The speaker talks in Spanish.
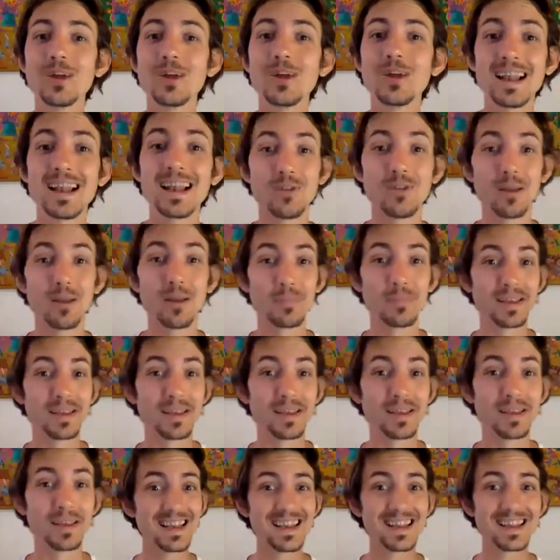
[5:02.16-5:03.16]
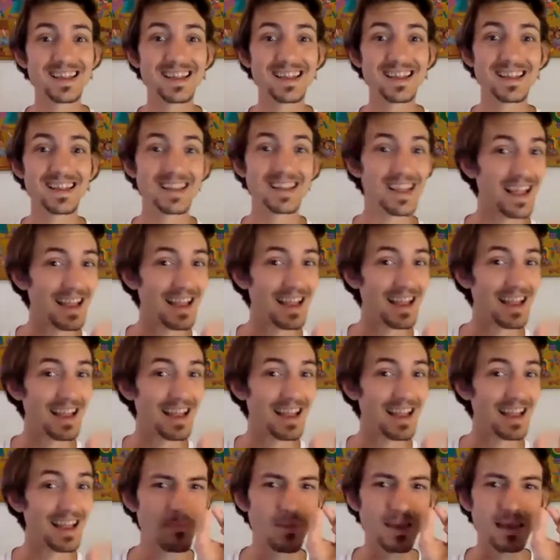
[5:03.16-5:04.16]
es la glándula pineal a
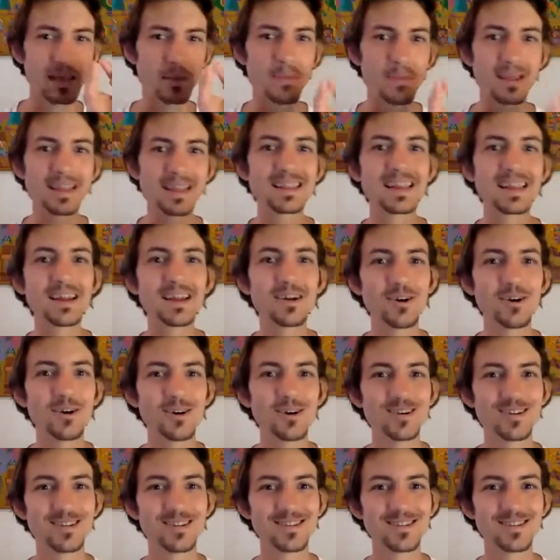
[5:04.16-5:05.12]
nivel sí, milimétrico?